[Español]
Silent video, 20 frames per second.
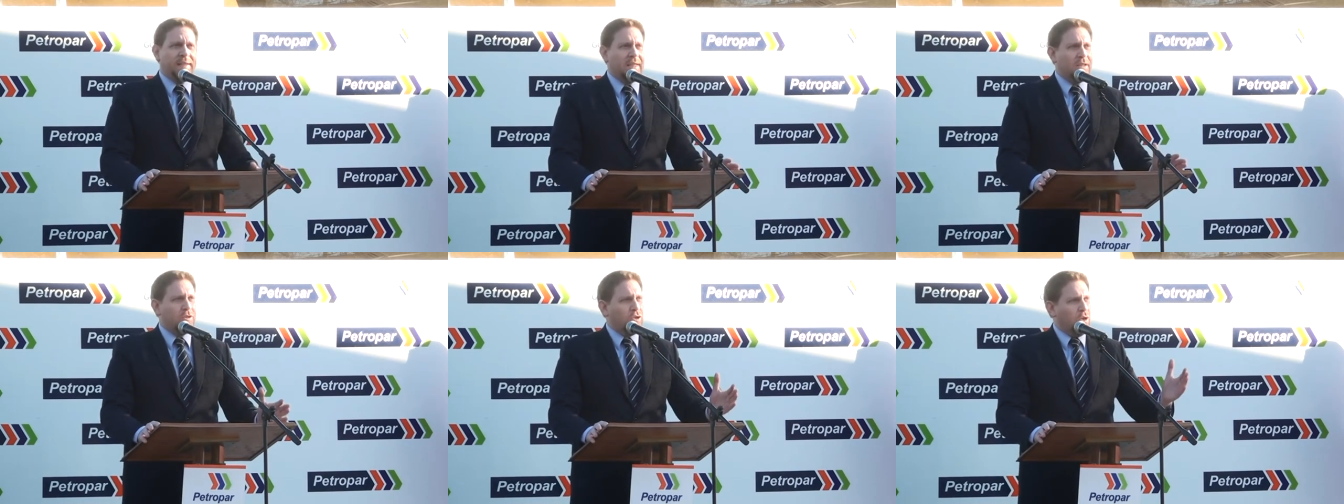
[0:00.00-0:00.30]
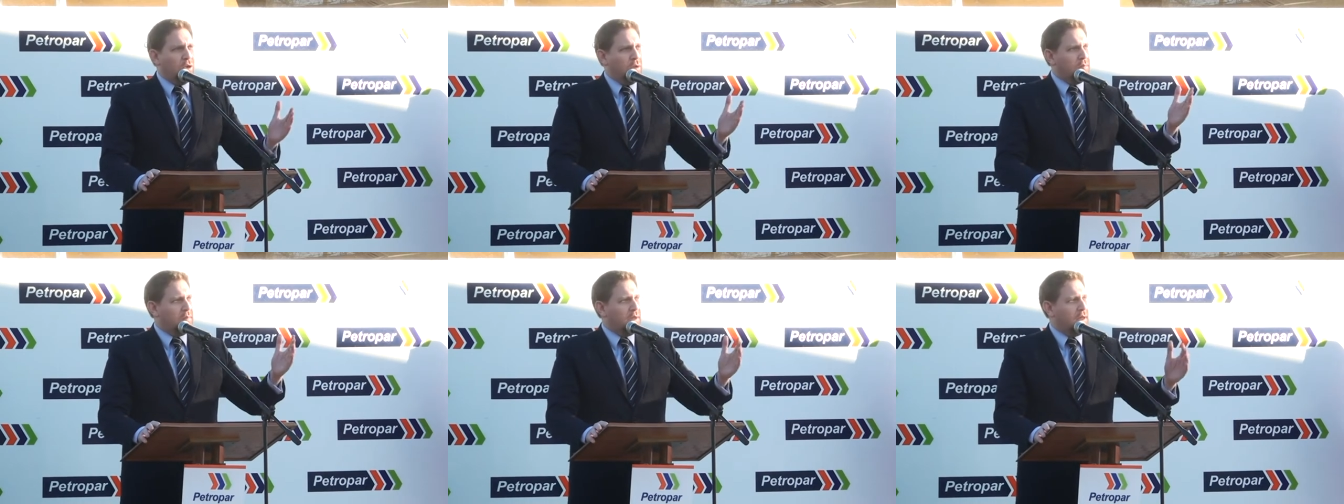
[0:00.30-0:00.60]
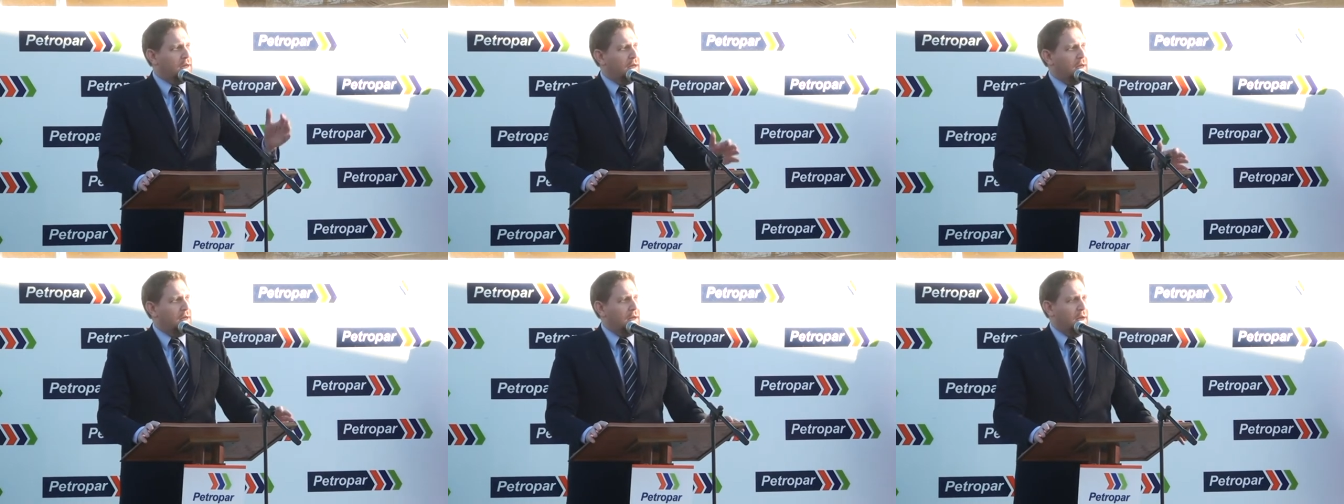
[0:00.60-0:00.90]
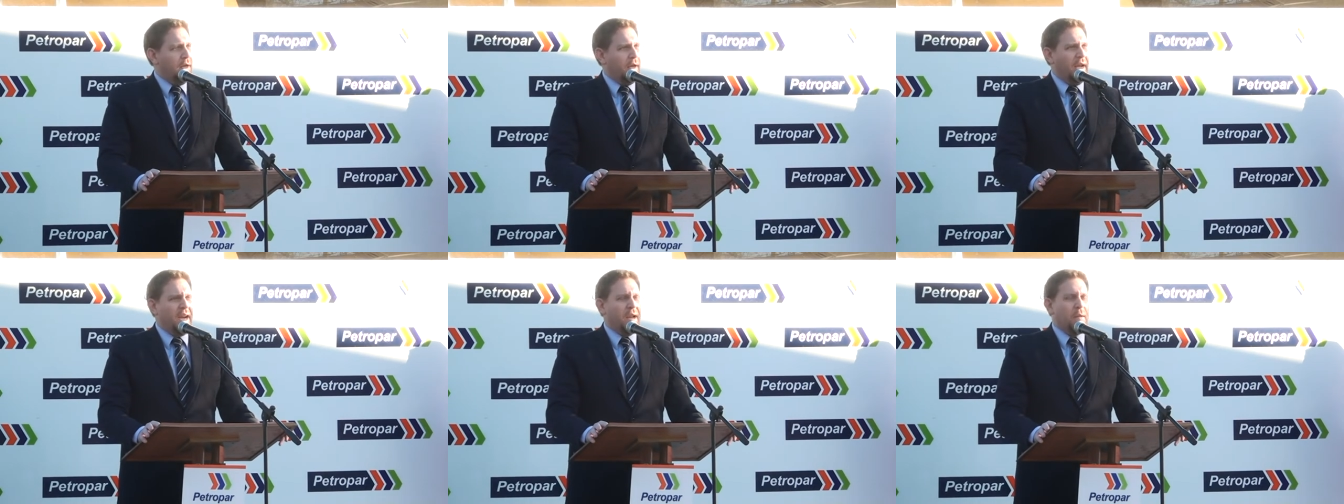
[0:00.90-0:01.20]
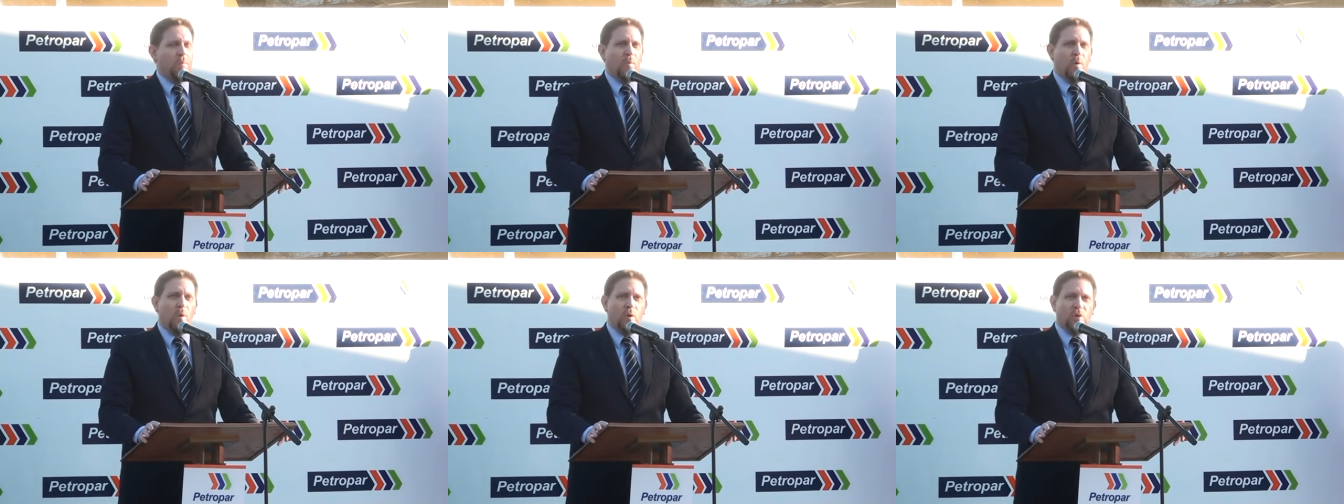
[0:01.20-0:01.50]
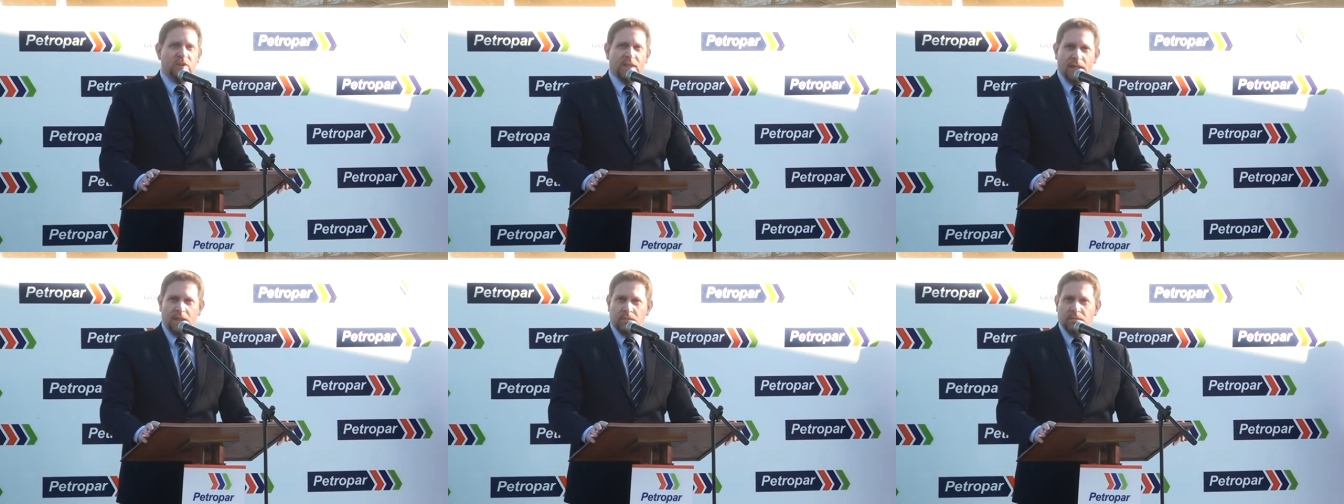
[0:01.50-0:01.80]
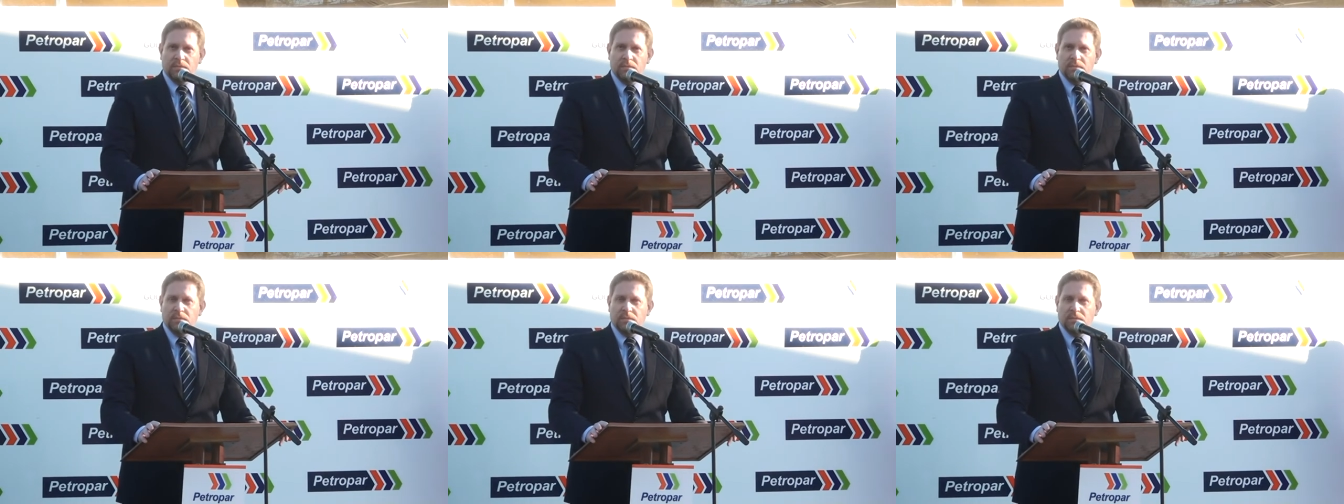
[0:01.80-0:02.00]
estación hermosa,